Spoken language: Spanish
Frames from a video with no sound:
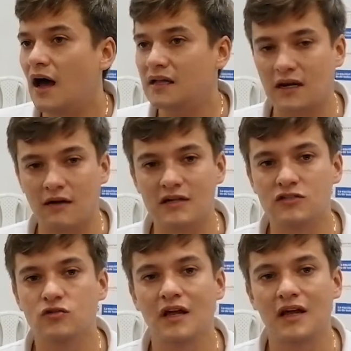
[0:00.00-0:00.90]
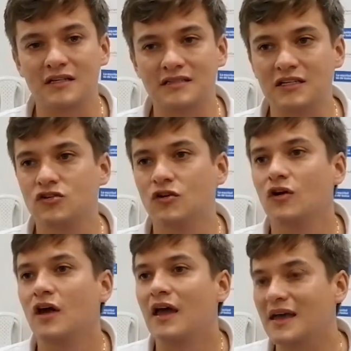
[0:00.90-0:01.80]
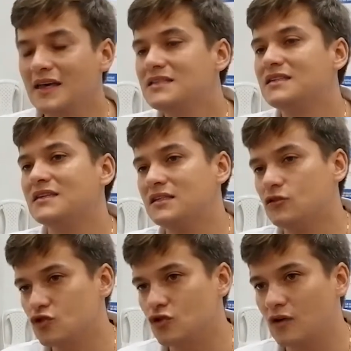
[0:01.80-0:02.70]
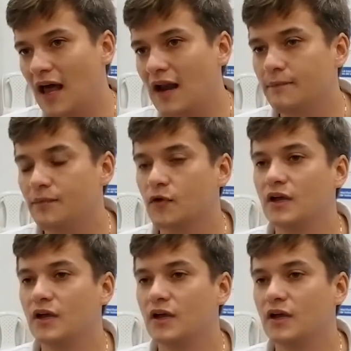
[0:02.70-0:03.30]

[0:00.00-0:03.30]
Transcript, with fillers: a través de un ejercicio institucional,